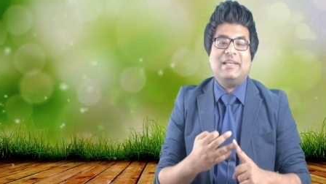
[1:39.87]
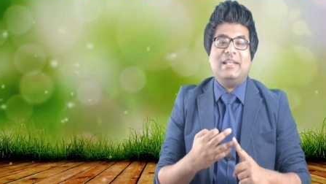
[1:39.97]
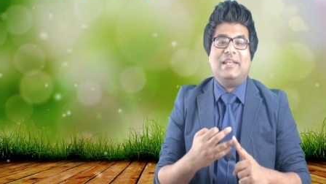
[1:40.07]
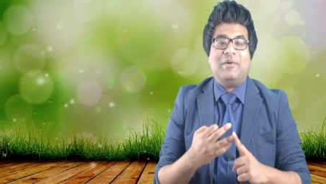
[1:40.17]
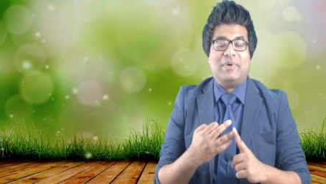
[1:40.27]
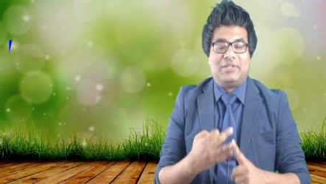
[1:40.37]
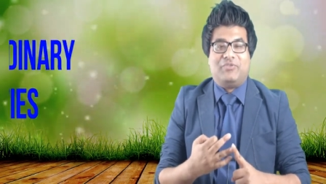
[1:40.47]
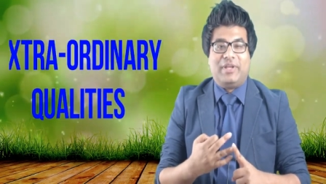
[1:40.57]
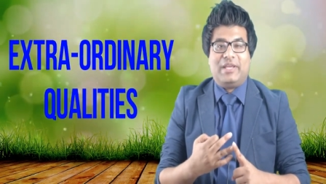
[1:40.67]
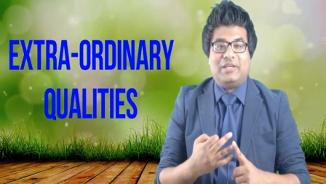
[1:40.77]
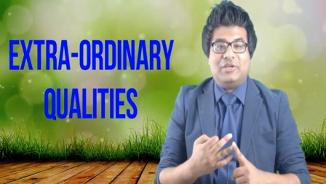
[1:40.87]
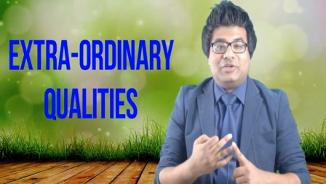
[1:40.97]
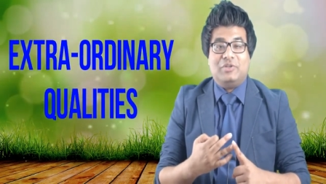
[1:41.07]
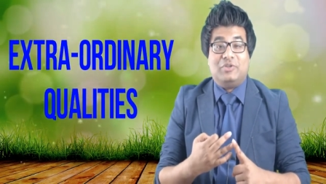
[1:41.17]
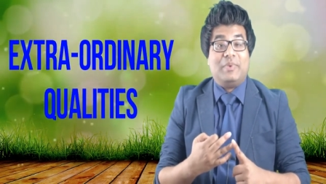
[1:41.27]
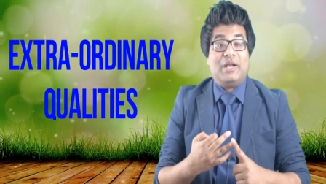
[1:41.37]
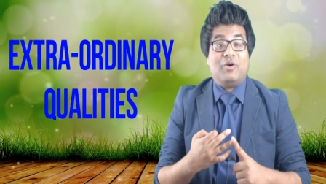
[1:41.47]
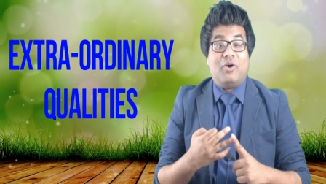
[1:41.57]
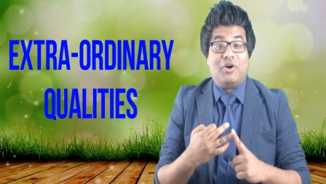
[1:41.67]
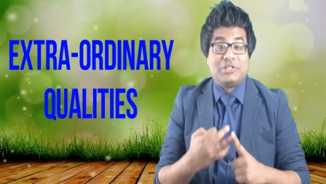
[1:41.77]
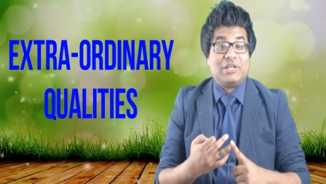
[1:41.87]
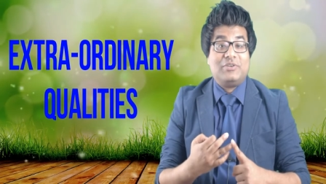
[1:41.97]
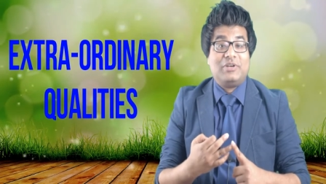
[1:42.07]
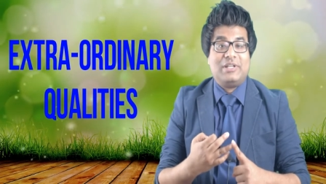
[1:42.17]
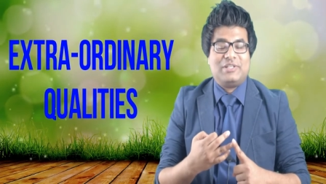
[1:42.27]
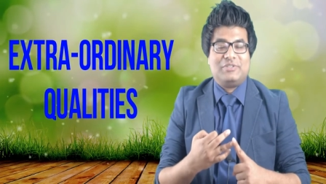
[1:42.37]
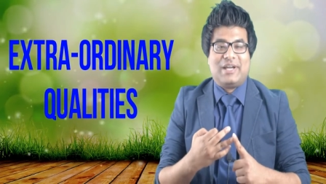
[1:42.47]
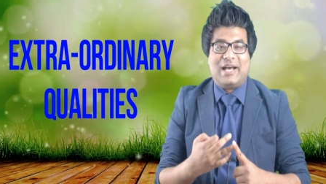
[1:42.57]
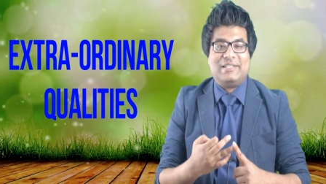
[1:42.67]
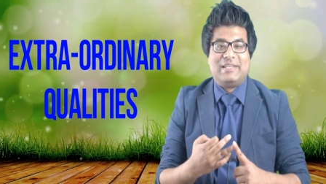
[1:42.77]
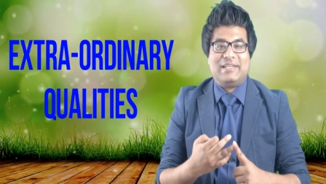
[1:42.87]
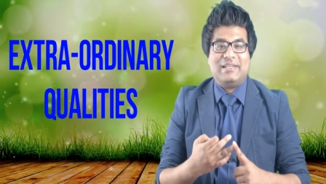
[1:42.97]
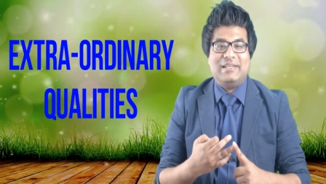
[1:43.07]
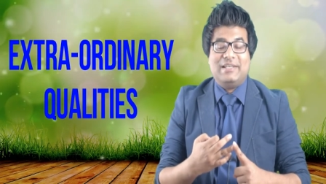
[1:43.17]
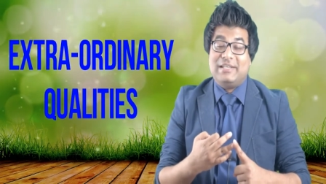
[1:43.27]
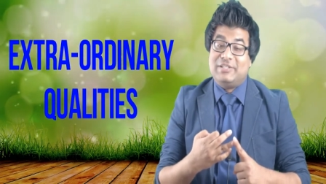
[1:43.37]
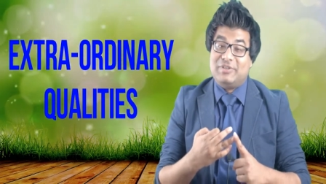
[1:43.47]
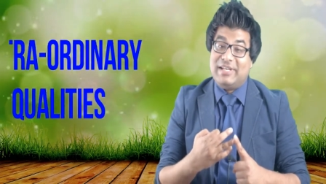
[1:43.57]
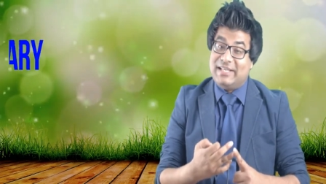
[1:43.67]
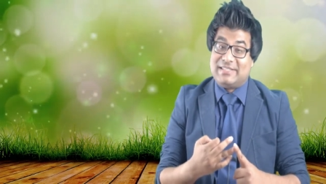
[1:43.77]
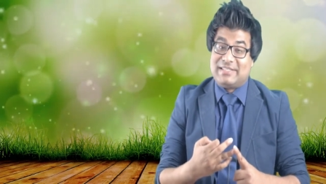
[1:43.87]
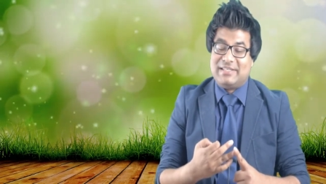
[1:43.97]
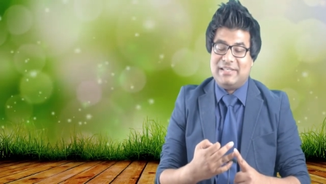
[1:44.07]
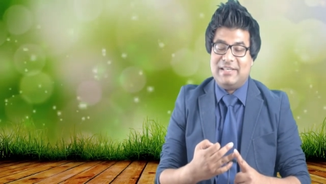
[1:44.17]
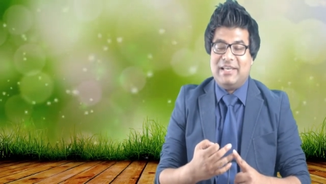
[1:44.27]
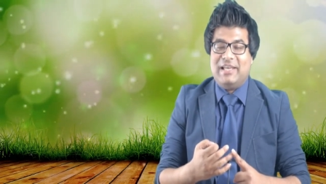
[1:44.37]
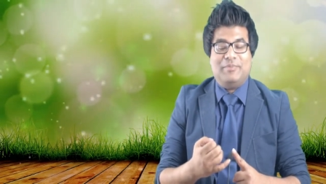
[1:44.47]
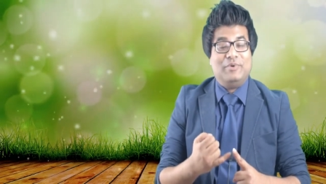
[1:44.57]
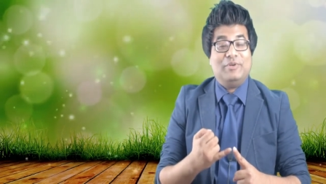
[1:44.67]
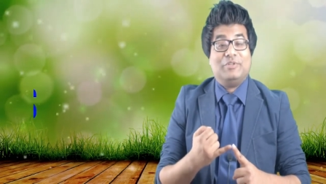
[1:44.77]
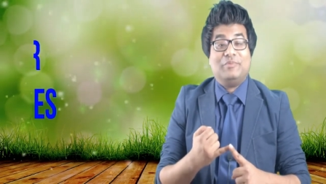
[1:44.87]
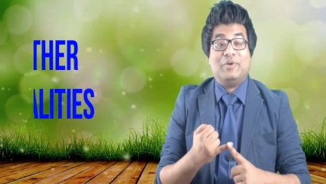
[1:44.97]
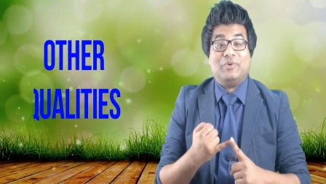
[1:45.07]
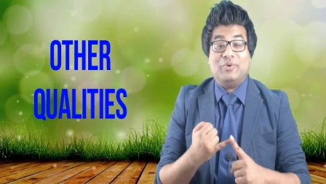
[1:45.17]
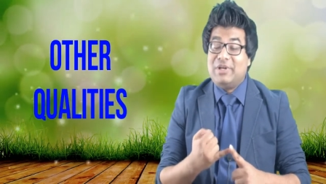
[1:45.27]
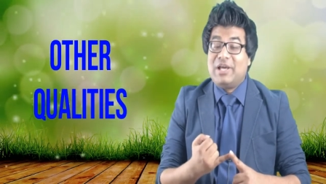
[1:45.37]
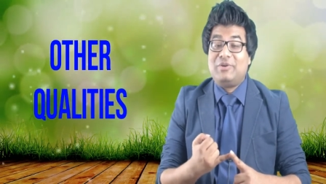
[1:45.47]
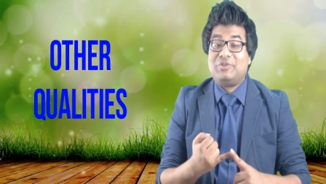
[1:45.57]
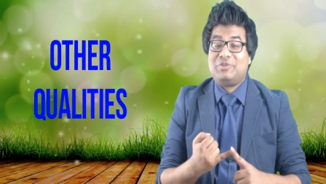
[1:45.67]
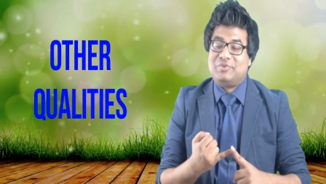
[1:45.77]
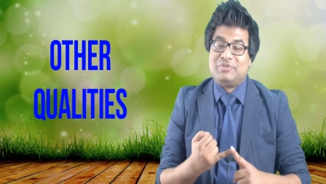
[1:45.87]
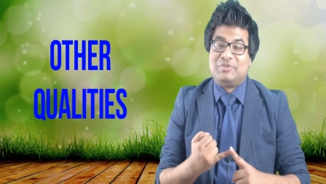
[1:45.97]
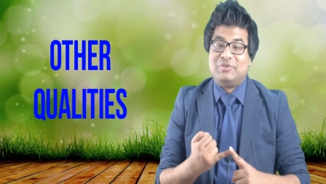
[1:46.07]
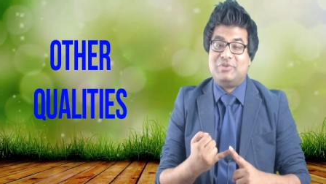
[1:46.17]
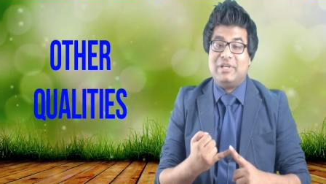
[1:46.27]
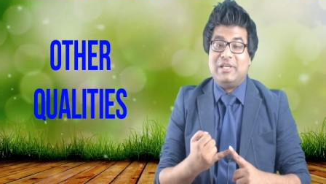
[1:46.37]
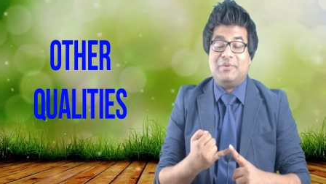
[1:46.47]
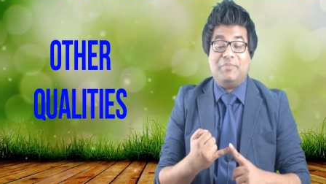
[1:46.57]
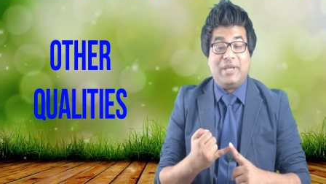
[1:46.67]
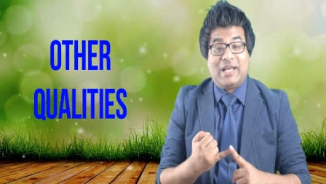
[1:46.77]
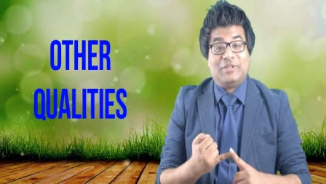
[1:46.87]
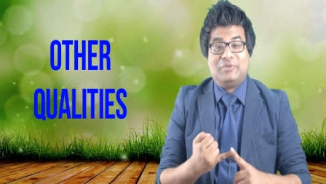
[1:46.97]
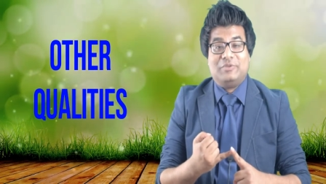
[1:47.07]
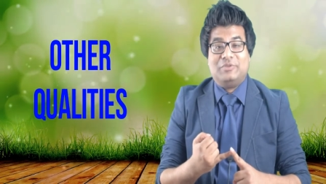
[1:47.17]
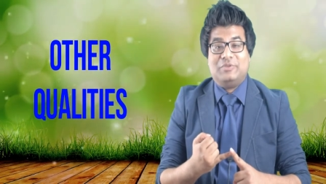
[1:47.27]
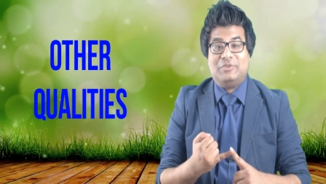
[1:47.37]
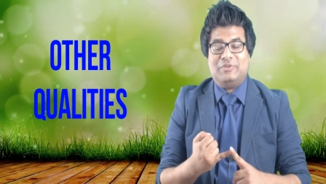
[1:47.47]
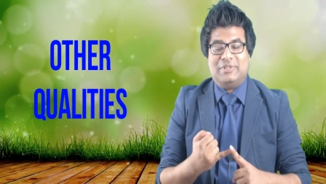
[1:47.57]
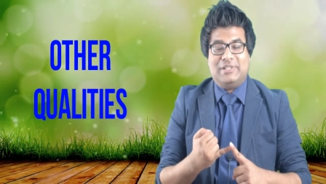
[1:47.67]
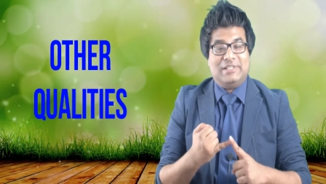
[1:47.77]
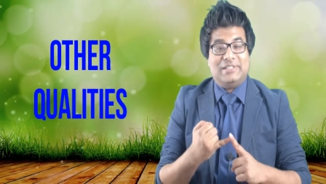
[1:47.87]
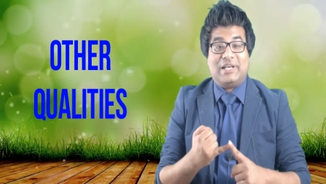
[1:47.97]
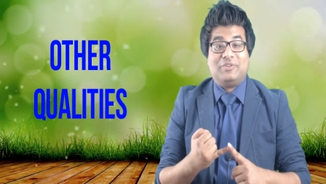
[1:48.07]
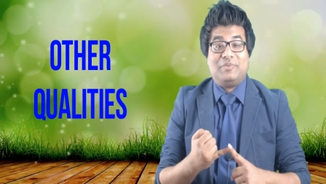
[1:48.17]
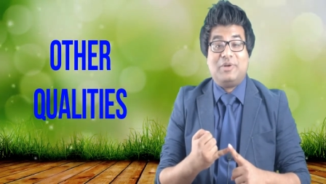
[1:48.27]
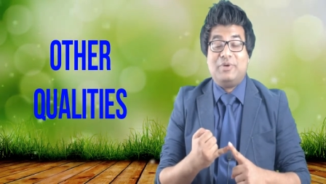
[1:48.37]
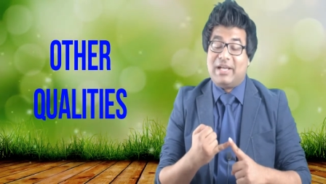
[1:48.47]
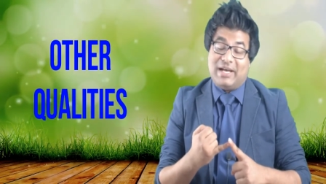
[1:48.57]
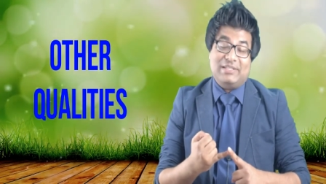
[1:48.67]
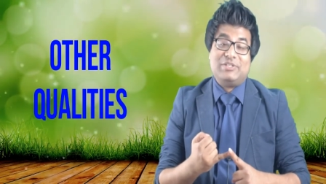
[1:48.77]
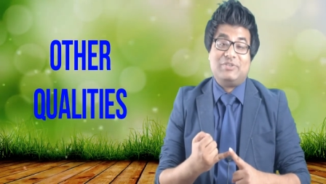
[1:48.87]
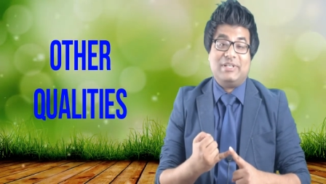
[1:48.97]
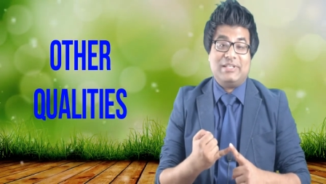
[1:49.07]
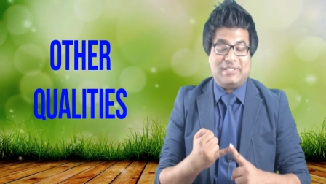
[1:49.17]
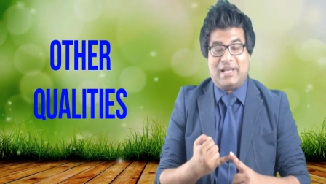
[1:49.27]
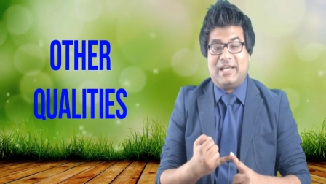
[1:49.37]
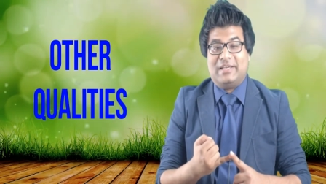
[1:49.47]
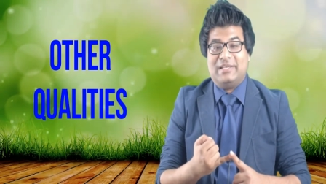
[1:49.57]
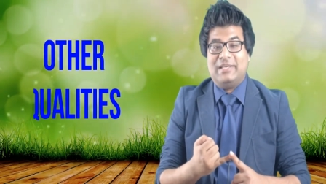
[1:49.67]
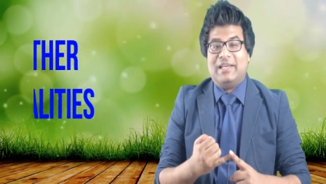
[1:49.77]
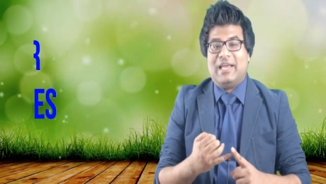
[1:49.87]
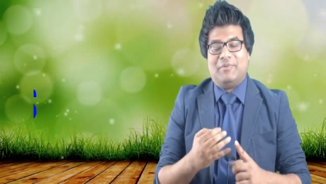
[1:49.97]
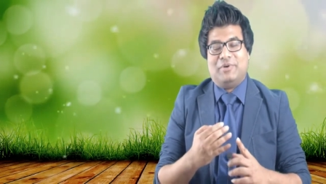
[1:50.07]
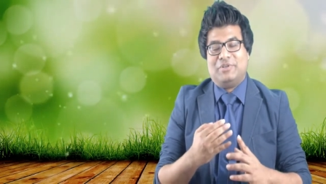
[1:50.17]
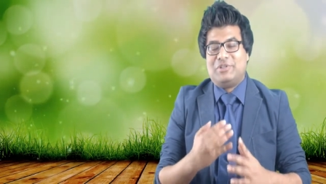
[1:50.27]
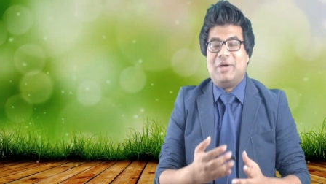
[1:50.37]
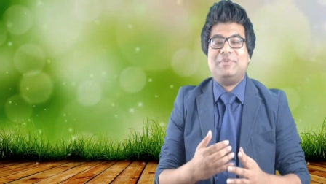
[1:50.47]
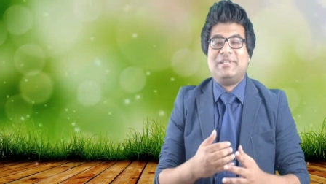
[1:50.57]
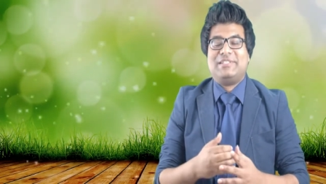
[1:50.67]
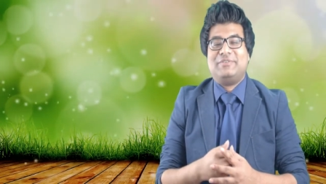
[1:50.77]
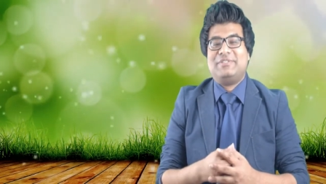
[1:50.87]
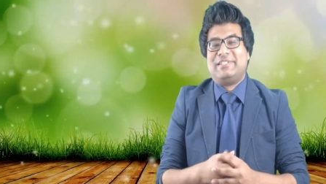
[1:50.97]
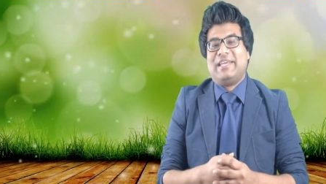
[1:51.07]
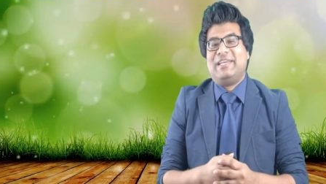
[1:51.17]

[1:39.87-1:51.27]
নাম্বার থ্রি তোমার অসাধারণ কিছু কাজের কিছু লিস্ট এবং তোমার অন্যান্য সমস্ত বিখ্যাত গুণগুলো যা তোমার ওই কাজের সঙ্গে যায় এবং সবশেষে হচ্ছে